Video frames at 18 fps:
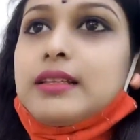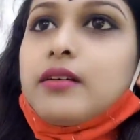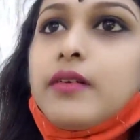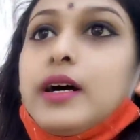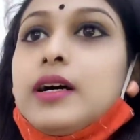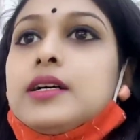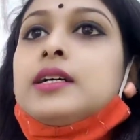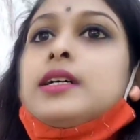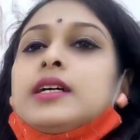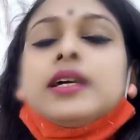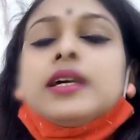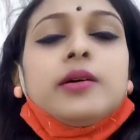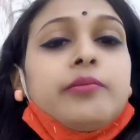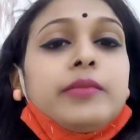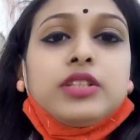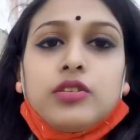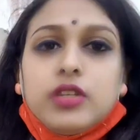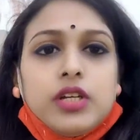দেওয়া
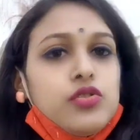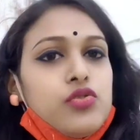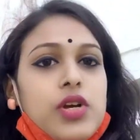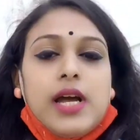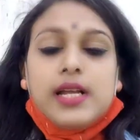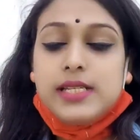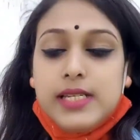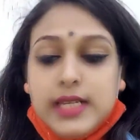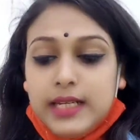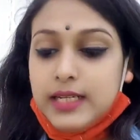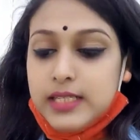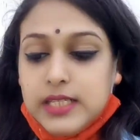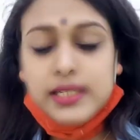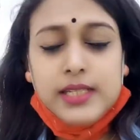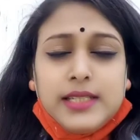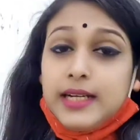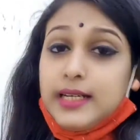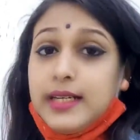ভিতরে কিছু আছে কি না
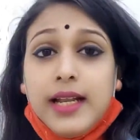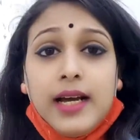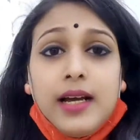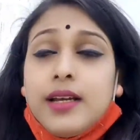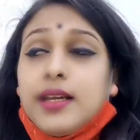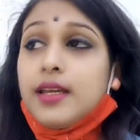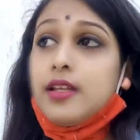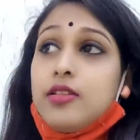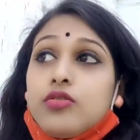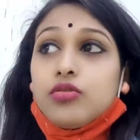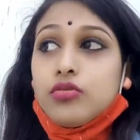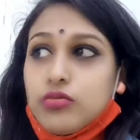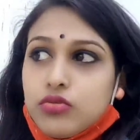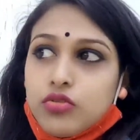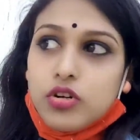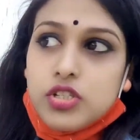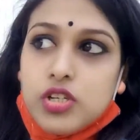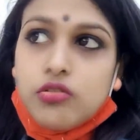সেটা জানি না কিন্তু
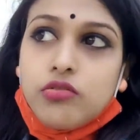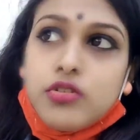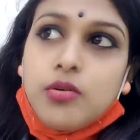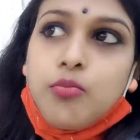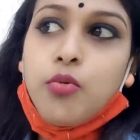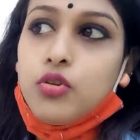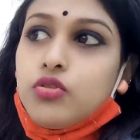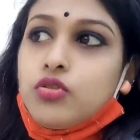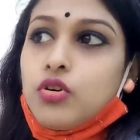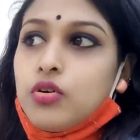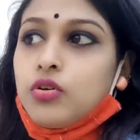দরজাগুলো বন্ধ